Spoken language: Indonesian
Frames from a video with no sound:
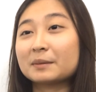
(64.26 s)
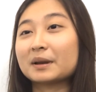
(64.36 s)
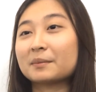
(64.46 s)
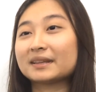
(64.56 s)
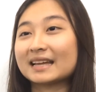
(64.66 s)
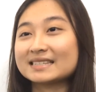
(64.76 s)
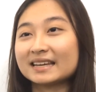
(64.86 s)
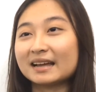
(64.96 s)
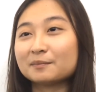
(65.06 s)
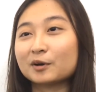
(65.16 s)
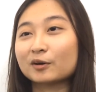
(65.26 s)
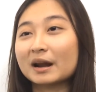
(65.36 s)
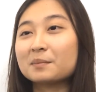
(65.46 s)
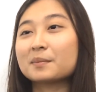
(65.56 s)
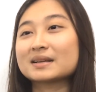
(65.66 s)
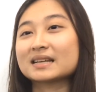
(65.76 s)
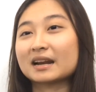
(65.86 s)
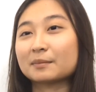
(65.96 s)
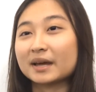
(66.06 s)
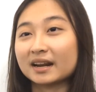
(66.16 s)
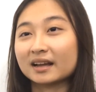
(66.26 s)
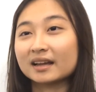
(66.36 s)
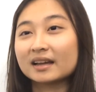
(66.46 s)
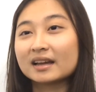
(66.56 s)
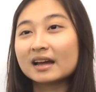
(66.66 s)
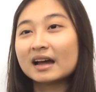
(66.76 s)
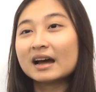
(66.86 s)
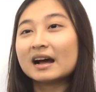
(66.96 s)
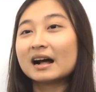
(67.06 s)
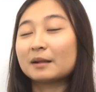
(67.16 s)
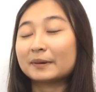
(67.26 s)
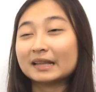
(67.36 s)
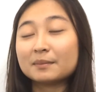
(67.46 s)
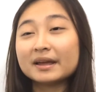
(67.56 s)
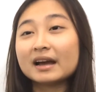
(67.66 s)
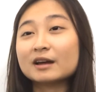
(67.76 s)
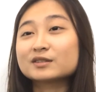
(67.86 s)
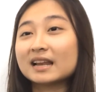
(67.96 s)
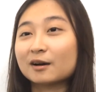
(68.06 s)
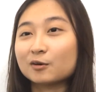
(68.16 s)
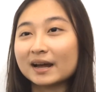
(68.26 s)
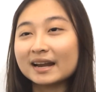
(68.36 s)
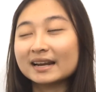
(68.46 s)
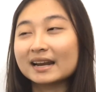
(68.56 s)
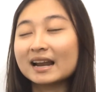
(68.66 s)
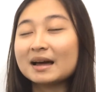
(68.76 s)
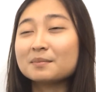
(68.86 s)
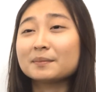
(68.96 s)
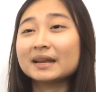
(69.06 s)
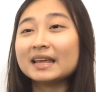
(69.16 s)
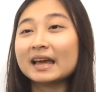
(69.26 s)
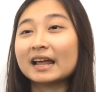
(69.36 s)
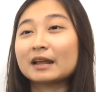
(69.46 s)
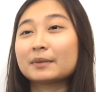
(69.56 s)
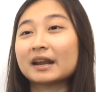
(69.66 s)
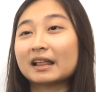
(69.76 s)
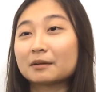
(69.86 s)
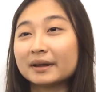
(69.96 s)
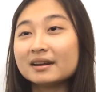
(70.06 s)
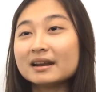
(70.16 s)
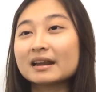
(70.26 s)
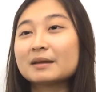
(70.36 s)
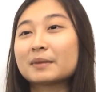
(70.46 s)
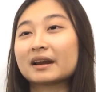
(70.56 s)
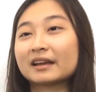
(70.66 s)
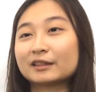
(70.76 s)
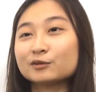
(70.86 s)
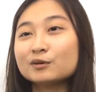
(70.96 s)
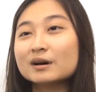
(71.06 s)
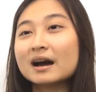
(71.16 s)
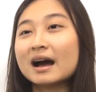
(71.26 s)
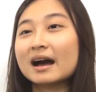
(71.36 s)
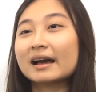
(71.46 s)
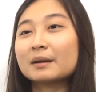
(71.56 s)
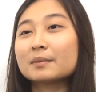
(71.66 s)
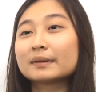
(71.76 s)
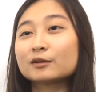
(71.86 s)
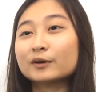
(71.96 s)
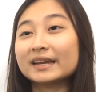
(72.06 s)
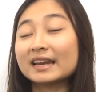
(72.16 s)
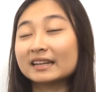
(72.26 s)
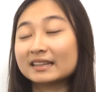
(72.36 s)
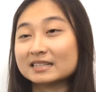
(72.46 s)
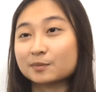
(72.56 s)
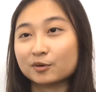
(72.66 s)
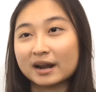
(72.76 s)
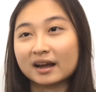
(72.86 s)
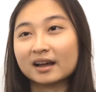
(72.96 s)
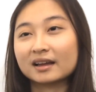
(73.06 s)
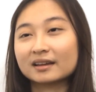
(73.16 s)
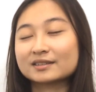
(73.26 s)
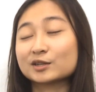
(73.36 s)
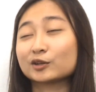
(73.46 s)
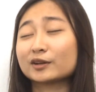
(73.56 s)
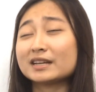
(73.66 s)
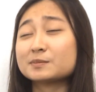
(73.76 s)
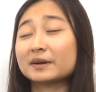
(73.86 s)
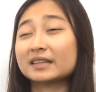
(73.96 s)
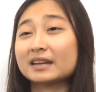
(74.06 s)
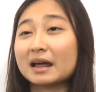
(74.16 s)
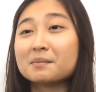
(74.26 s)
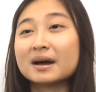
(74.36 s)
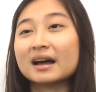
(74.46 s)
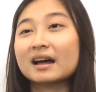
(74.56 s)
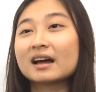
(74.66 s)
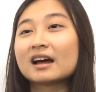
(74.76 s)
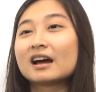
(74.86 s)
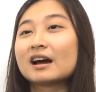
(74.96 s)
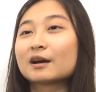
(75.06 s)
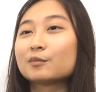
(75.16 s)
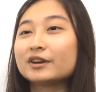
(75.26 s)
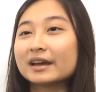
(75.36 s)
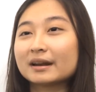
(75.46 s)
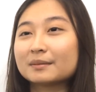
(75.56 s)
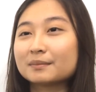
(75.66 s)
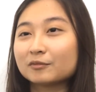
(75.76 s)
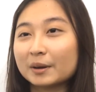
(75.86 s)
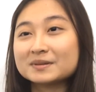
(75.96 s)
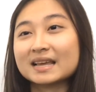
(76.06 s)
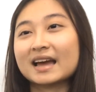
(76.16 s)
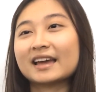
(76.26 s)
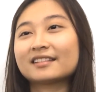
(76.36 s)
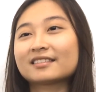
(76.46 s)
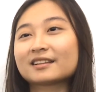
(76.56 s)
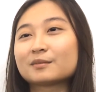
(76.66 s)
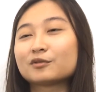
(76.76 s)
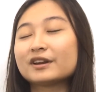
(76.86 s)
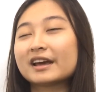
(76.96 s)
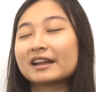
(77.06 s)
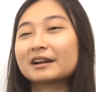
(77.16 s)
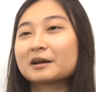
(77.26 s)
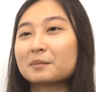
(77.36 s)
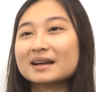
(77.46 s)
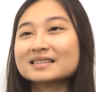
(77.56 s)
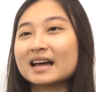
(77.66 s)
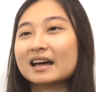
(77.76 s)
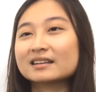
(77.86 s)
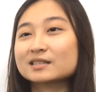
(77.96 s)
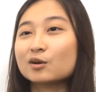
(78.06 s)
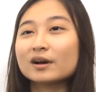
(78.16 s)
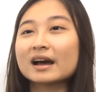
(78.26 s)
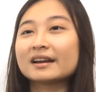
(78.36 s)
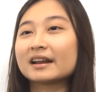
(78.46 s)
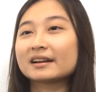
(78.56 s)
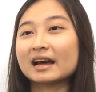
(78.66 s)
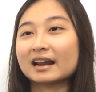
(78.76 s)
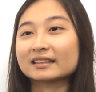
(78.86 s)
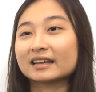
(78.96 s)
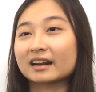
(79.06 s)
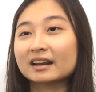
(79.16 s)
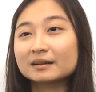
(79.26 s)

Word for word: mengimplementasikan program pemasaran merek. Hal eh, pertama yang harus dilakukan adalah memilih elemen-elemen dari merek itu agar membentuk identitas produk. Contohnya seperti nama, kemudian website, kemudian kemasan, slogan, dan karakter.